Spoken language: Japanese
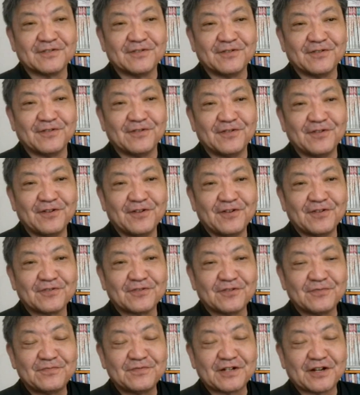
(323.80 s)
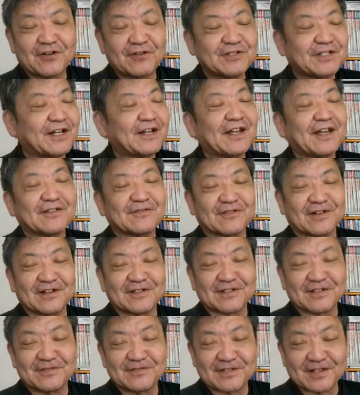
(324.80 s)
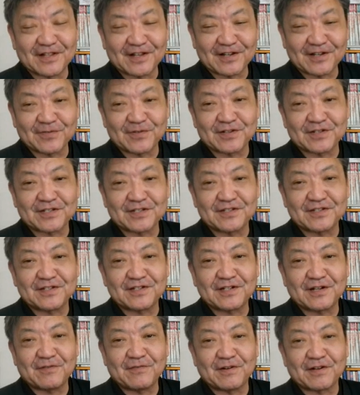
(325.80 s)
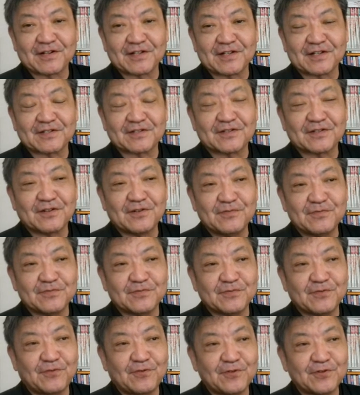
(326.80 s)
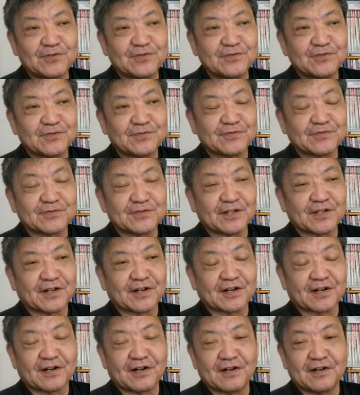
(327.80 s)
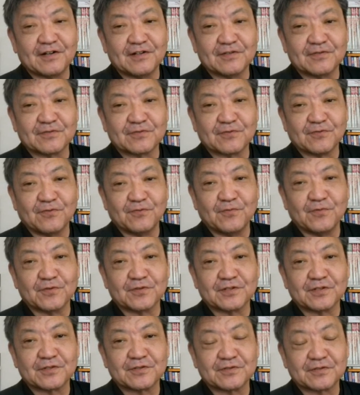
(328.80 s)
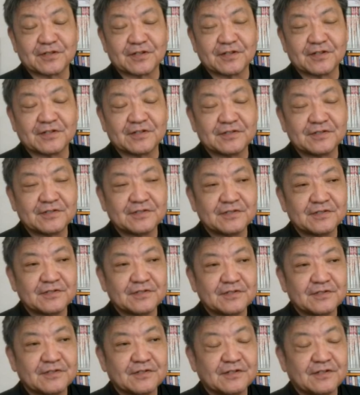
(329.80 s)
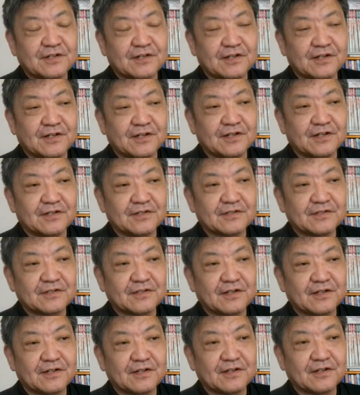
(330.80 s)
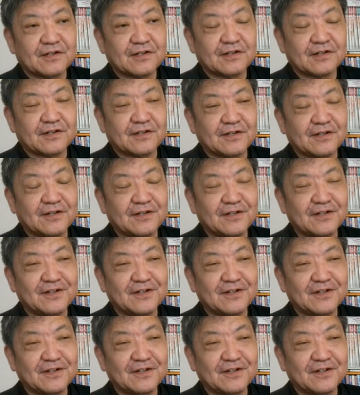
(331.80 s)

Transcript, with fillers: あの、トップがよしやれとかって言うただけでは聞かんわけであって、多分法律を作らなあかんと思うんですよね。えー、で、